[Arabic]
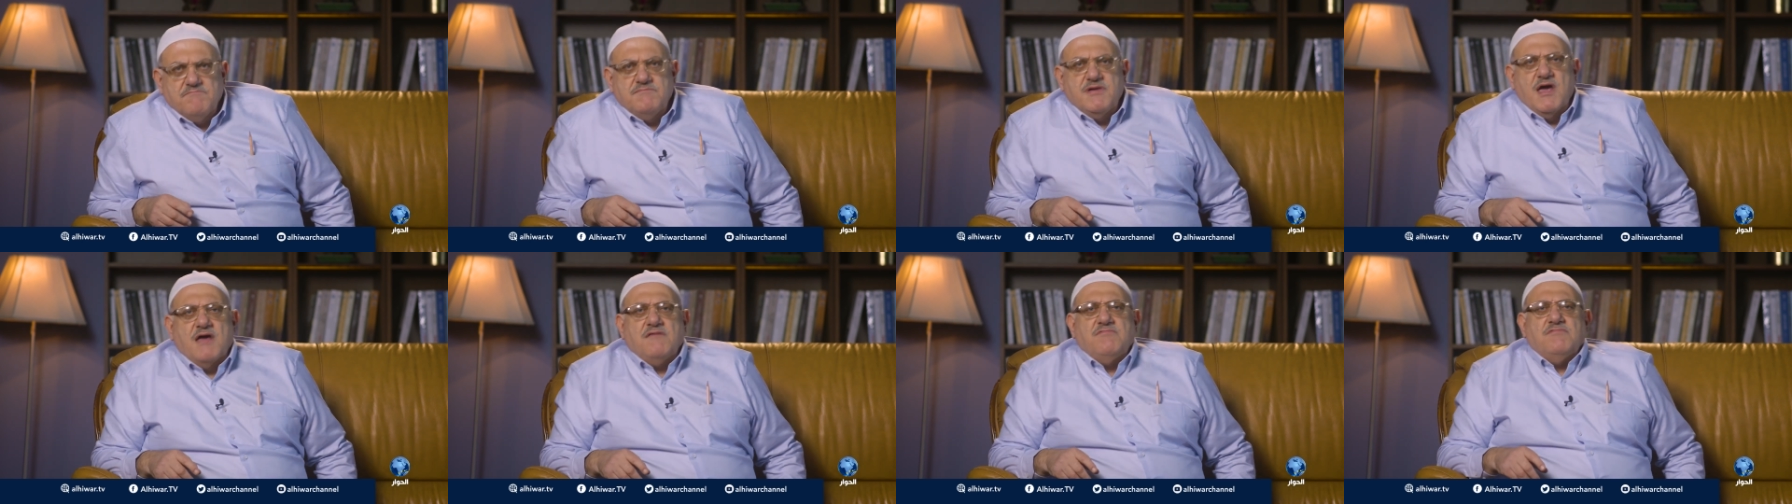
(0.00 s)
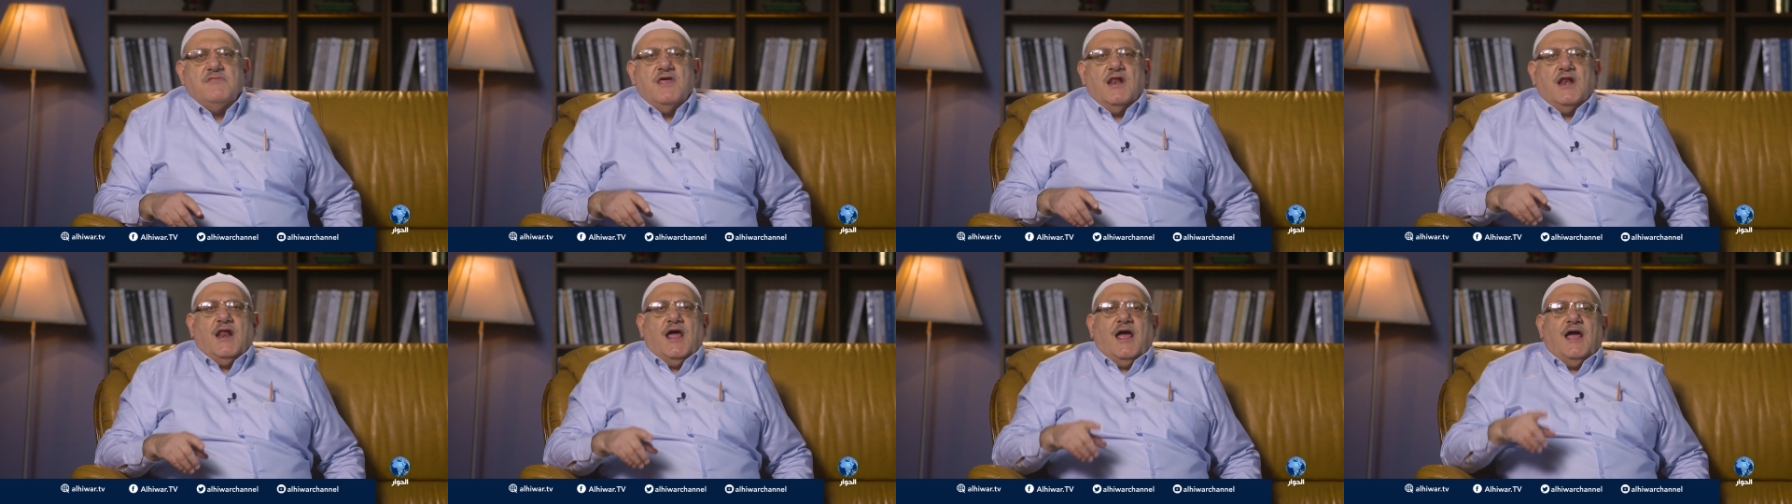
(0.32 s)

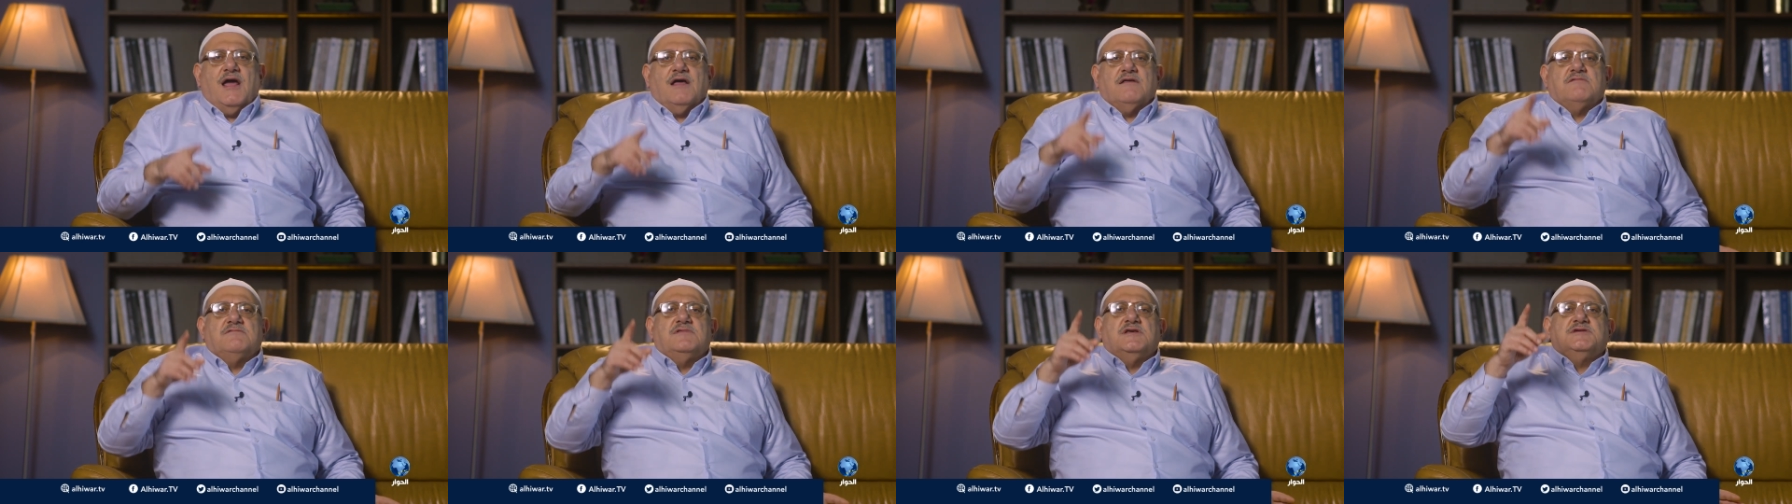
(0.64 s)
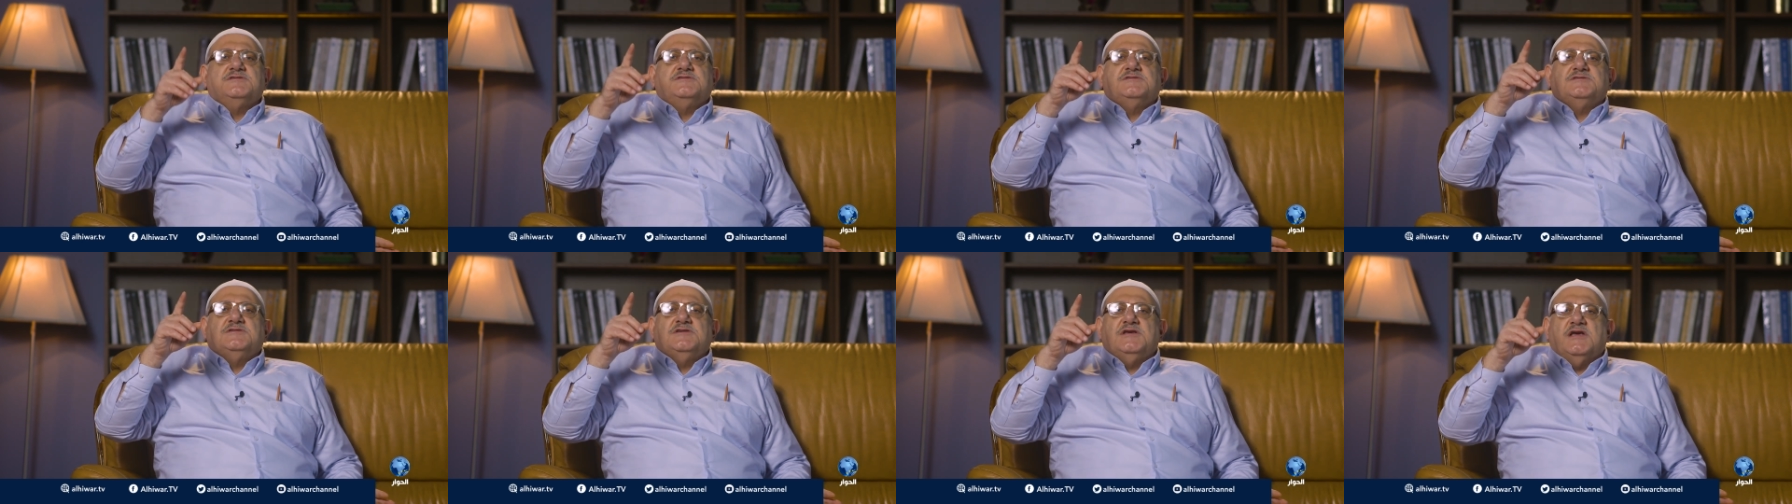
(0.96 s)
بأن العهد
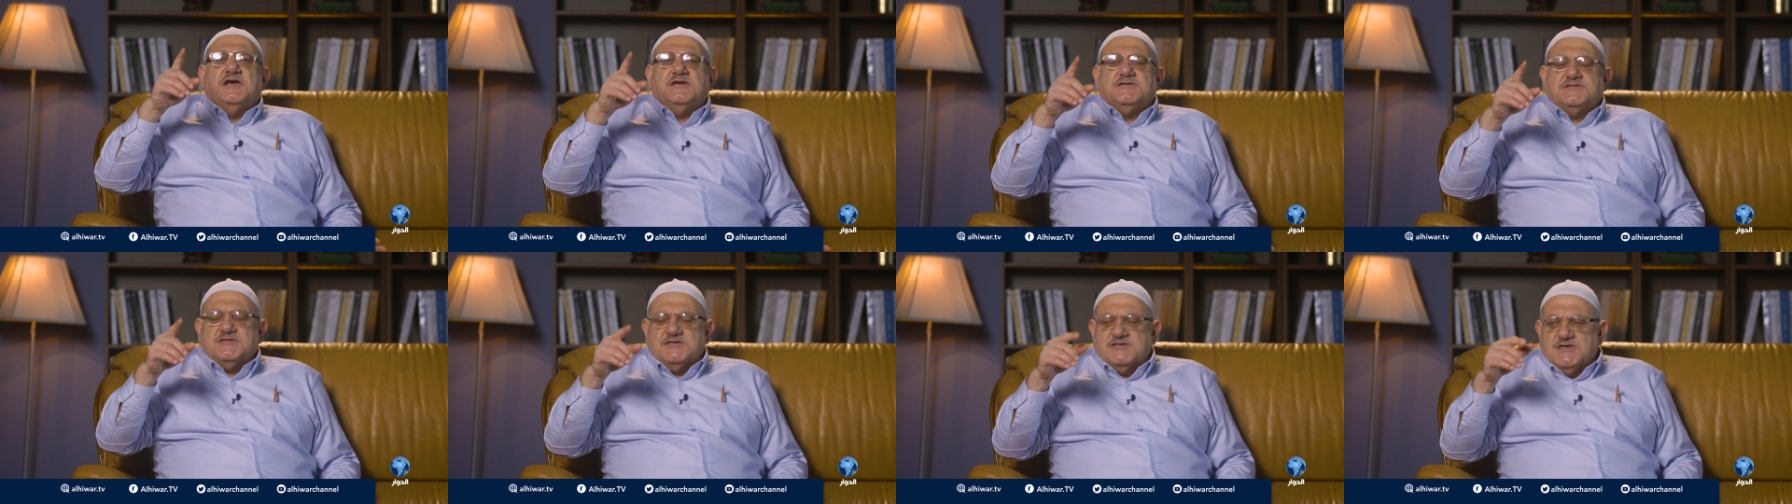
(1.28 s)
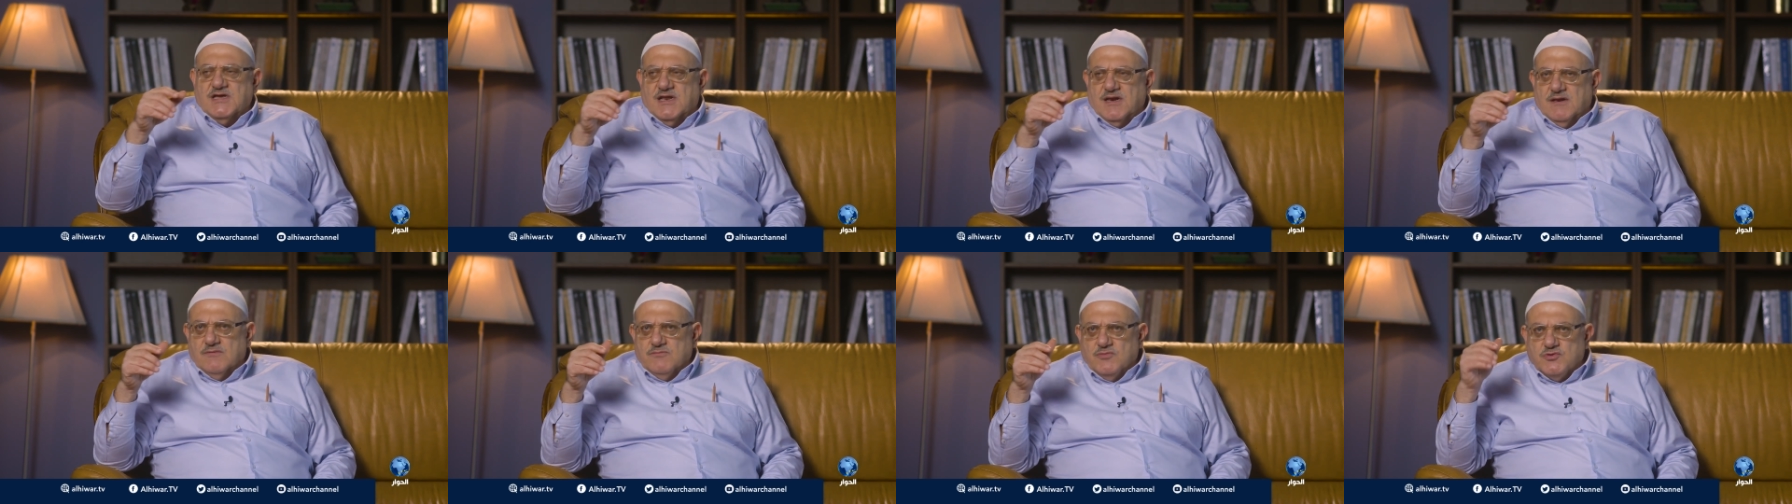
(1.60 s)

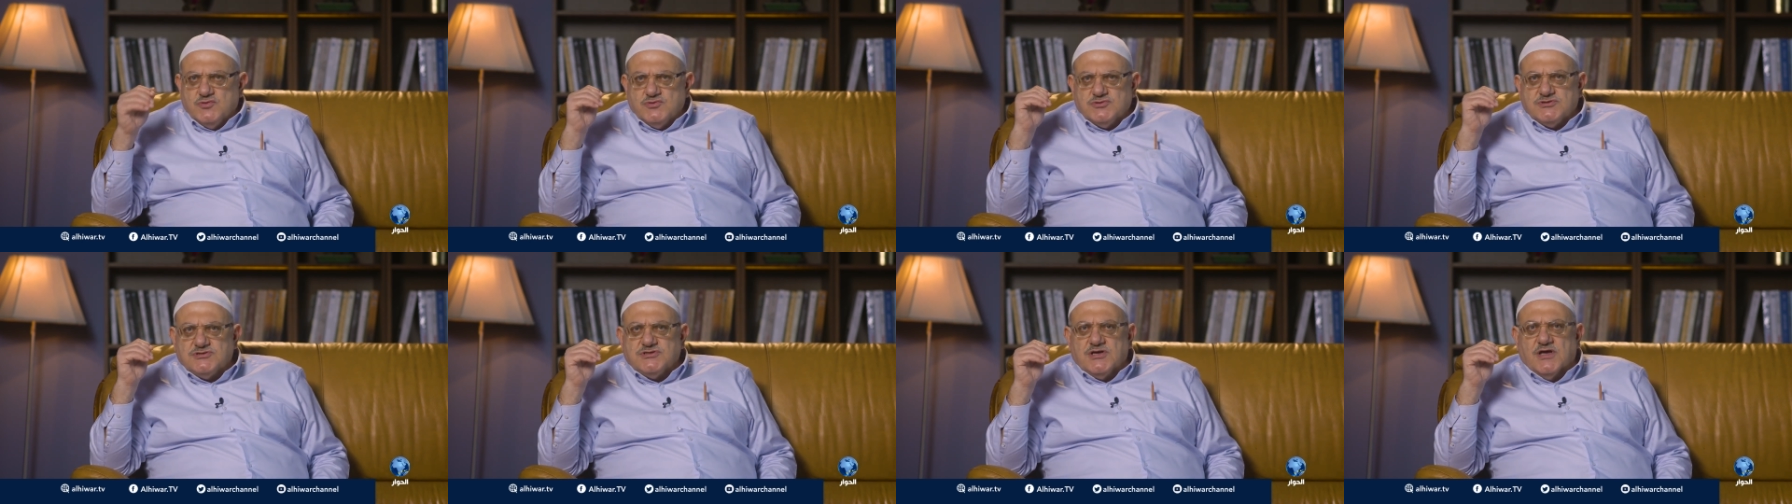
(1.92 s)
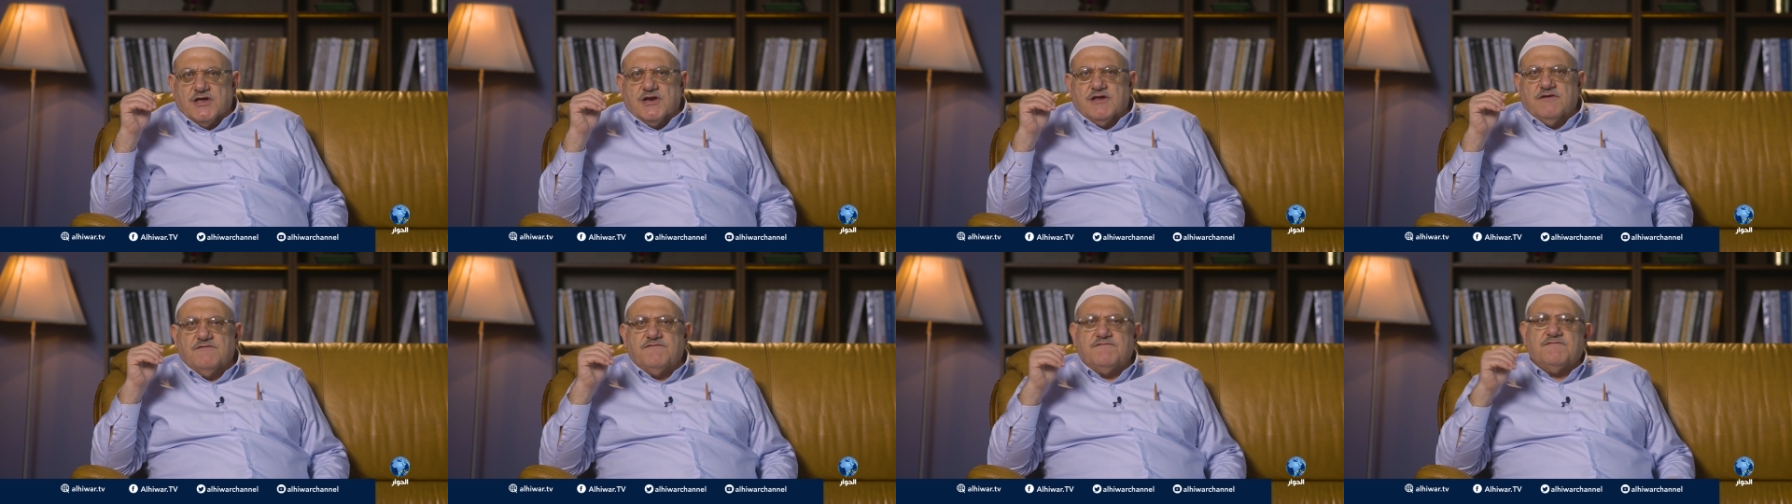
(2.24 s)
السياسي
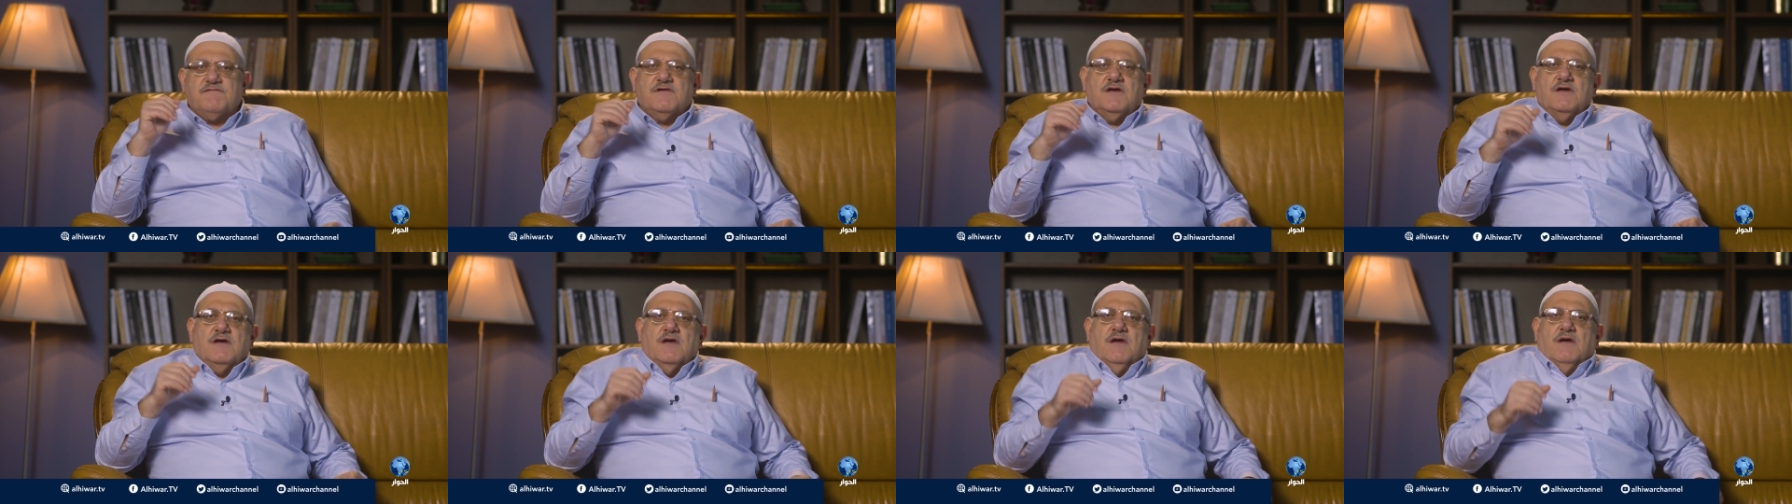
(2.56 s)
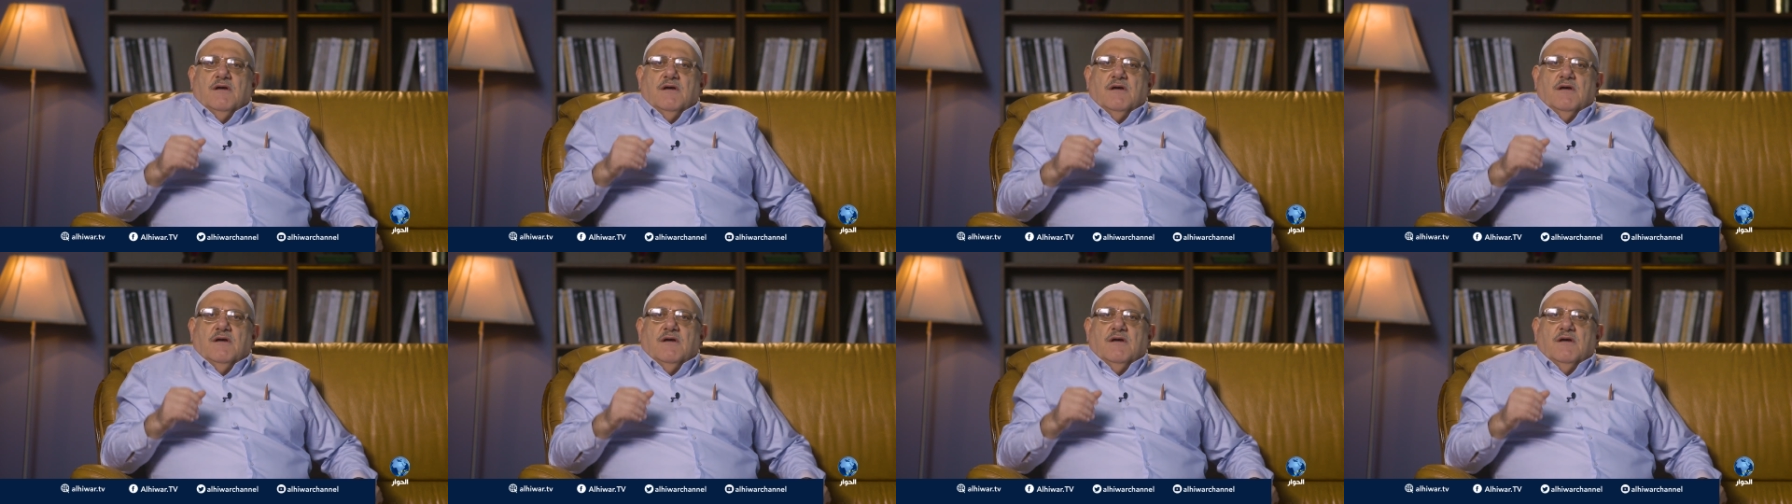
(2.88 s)
المنصرف